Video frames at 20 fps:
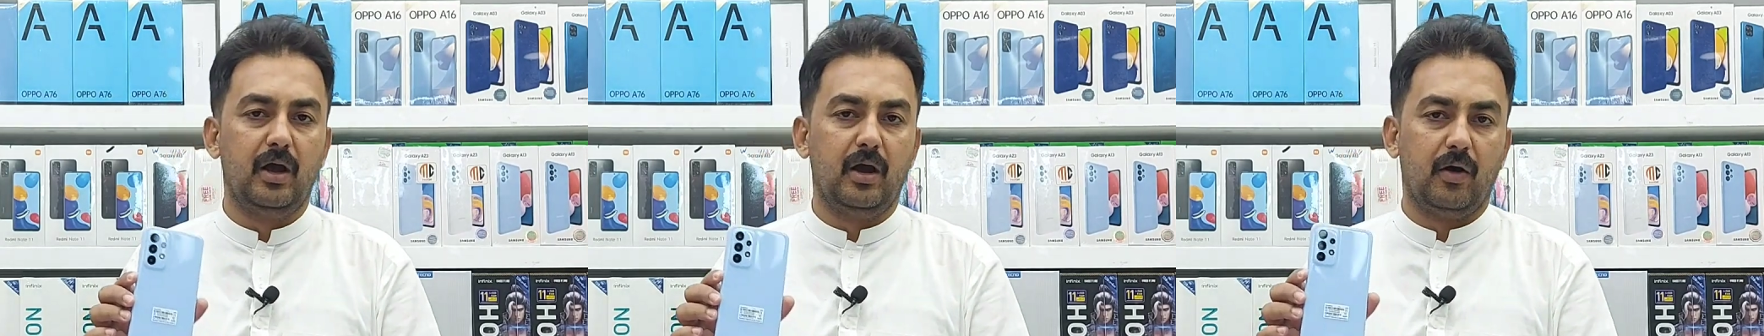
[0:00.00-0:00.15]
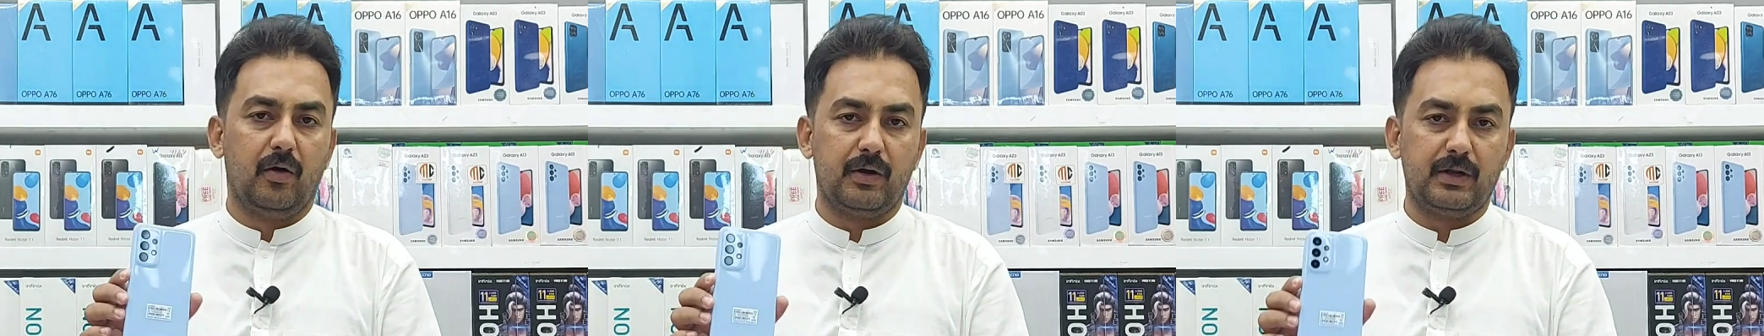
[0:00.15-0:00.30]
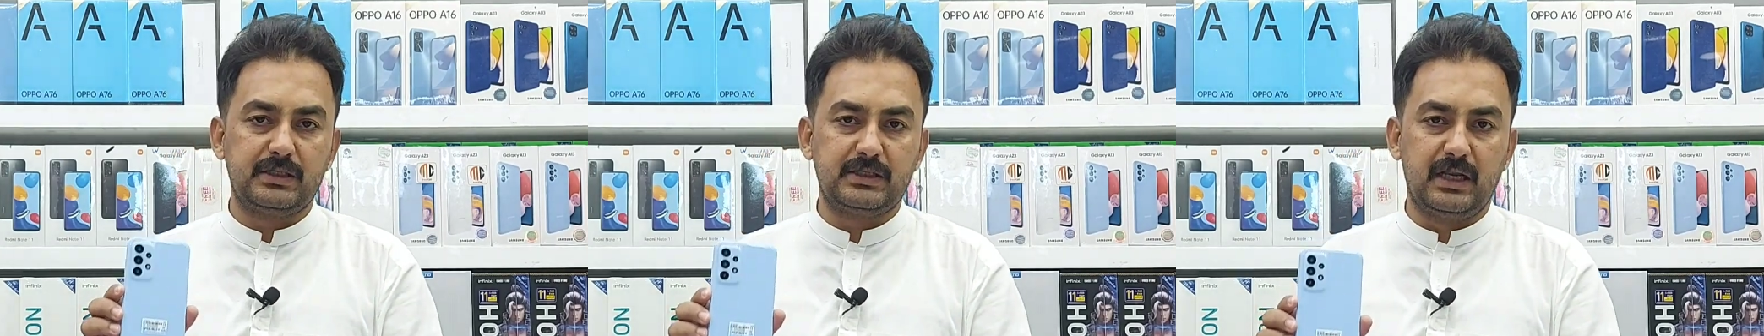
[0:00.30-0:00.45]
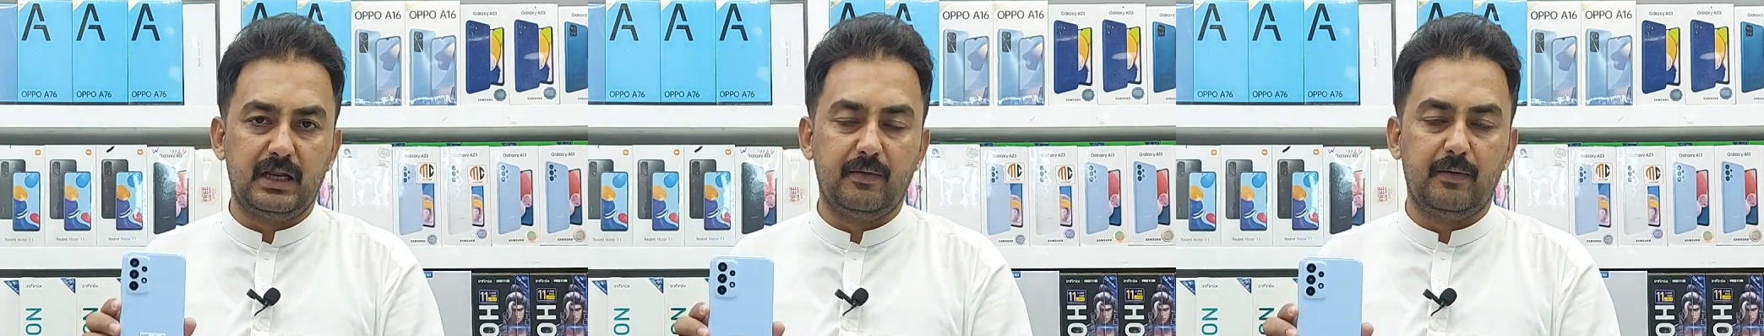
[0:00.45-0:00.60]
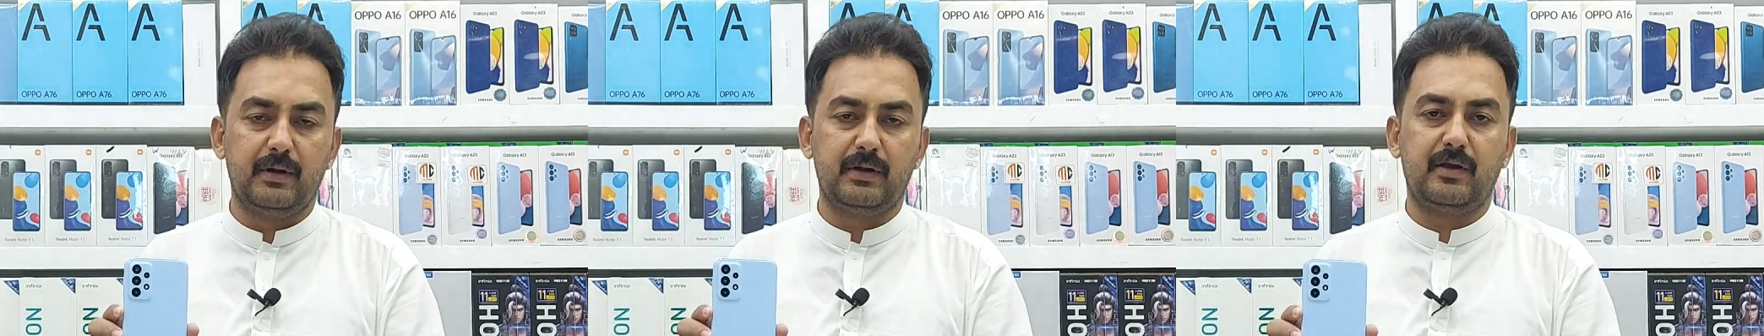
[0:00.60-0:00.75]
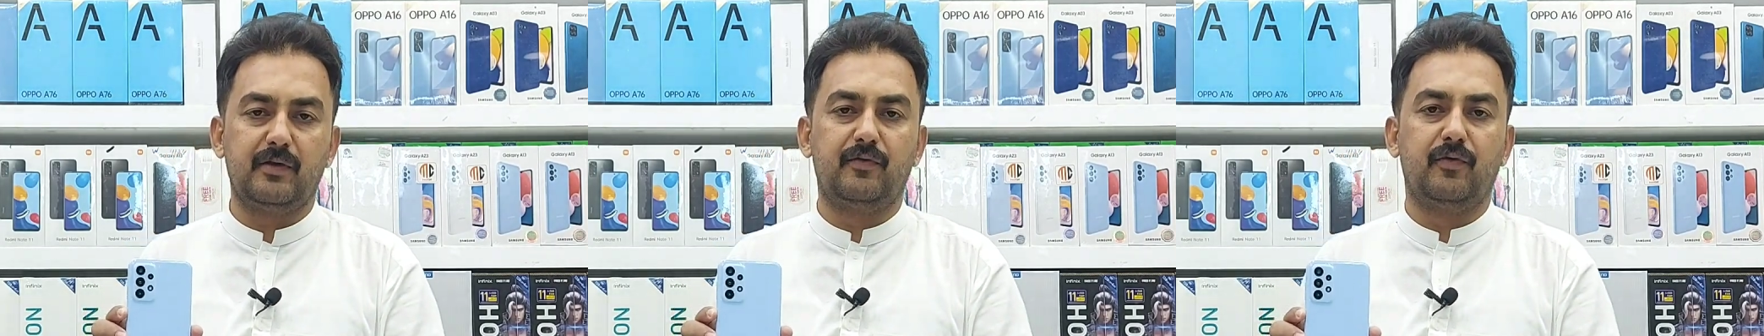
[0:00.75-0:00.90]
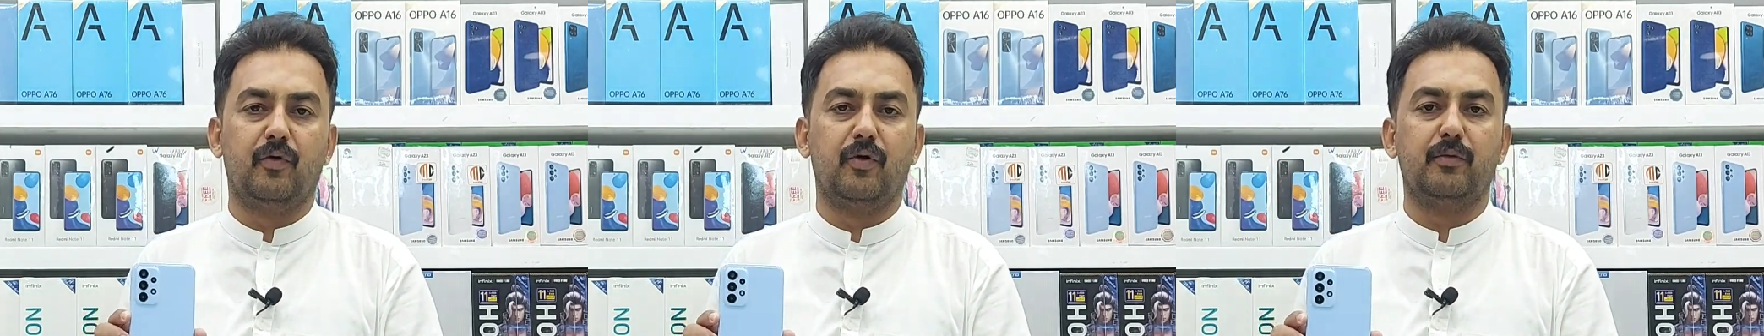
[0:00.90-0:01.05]
और इस लेवल
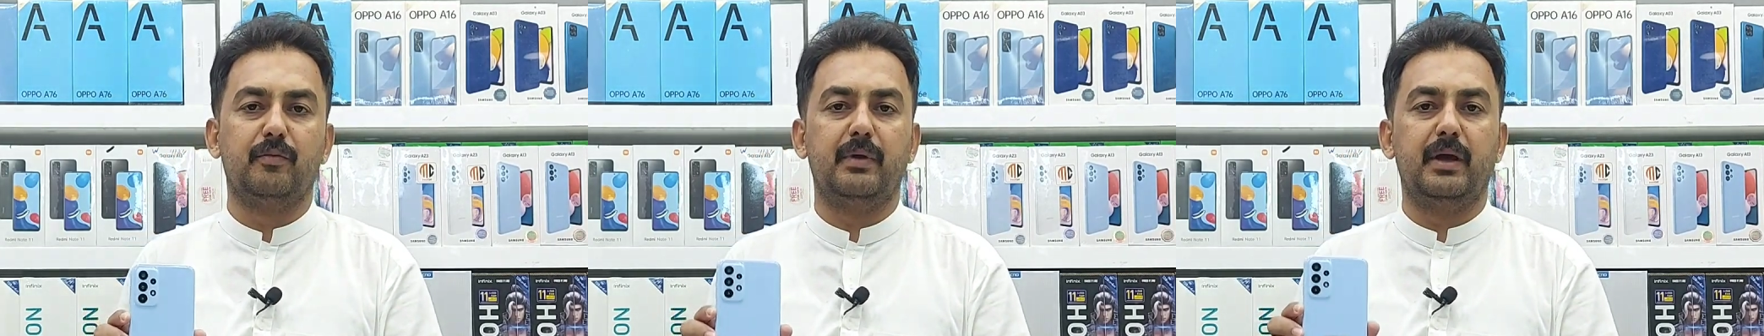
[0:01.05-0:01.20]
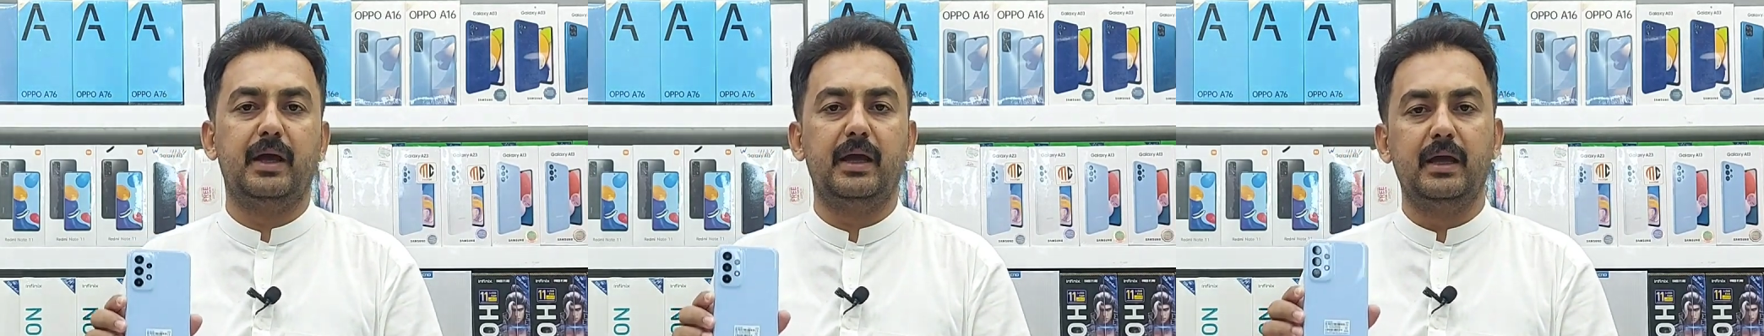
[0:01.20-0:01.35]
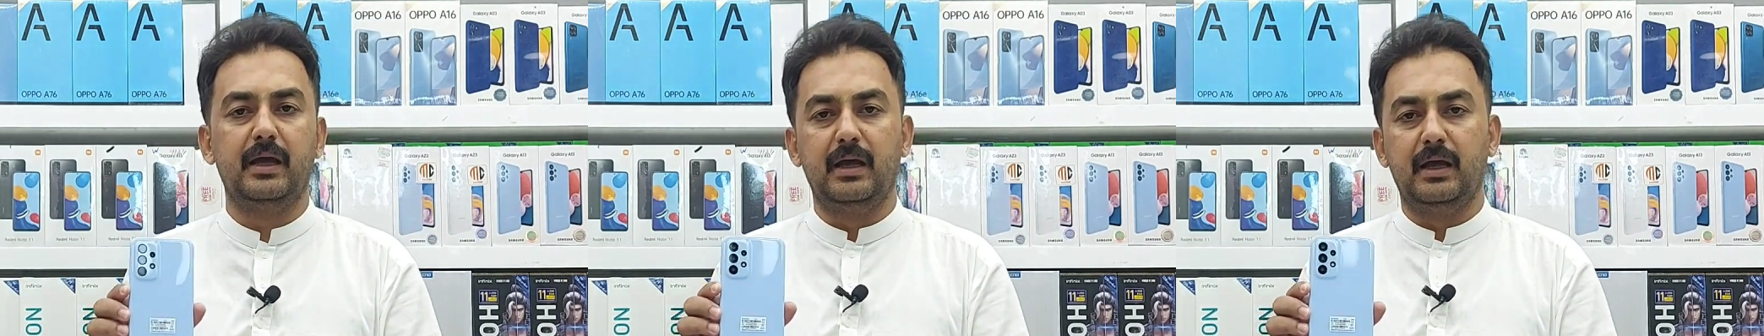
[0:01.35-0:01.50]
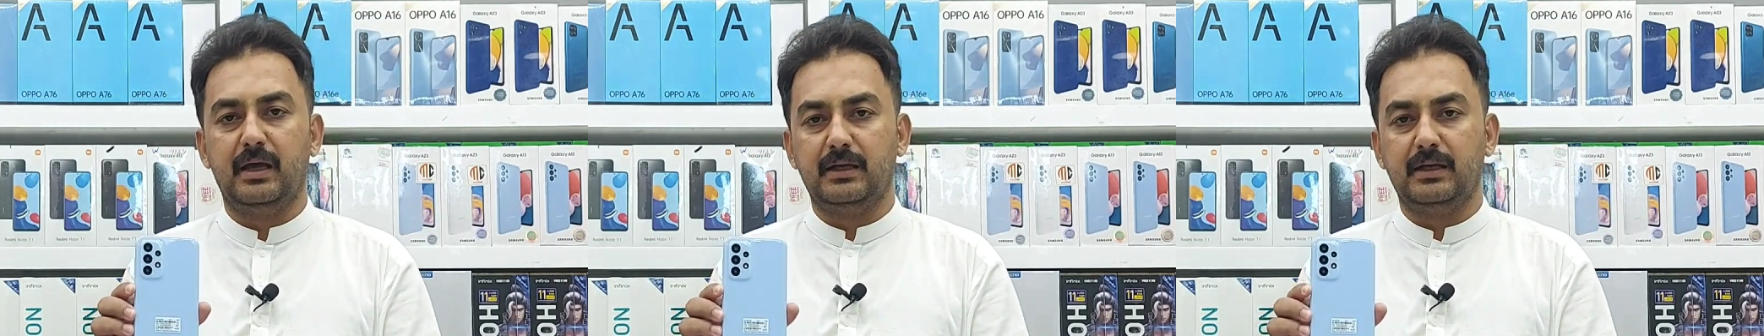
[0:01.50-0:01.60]
के फ़ोन में